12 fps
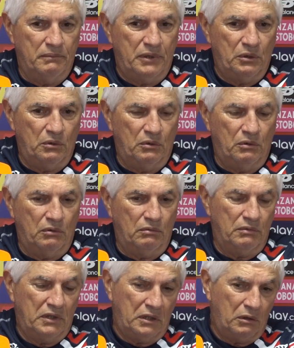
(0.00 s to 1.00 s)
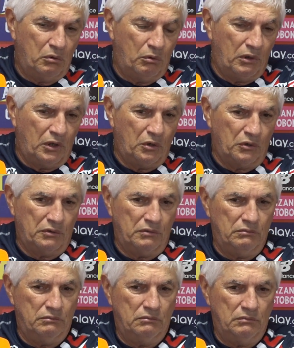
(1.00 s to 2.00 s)
pero era un jugador
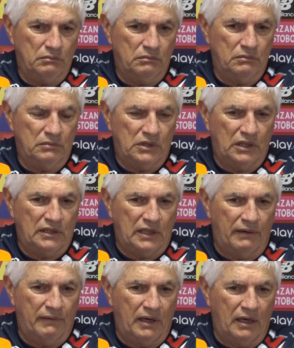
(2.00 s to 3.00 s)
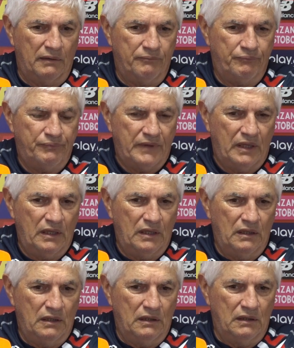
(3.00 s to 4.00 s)
que estaba
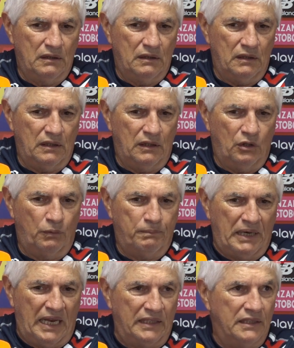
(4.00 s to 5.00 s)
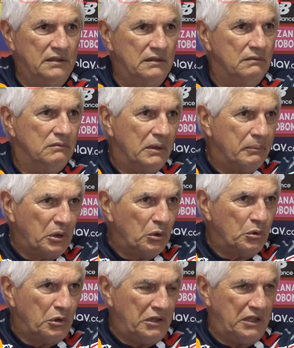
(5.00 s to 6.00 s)
en los planes de
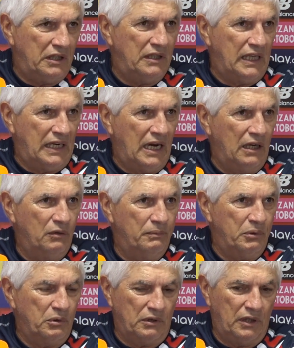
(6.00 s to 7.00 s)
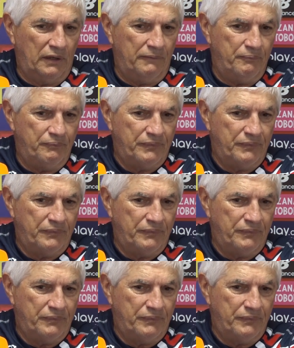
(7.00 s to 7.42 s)
pronto intentar algo porque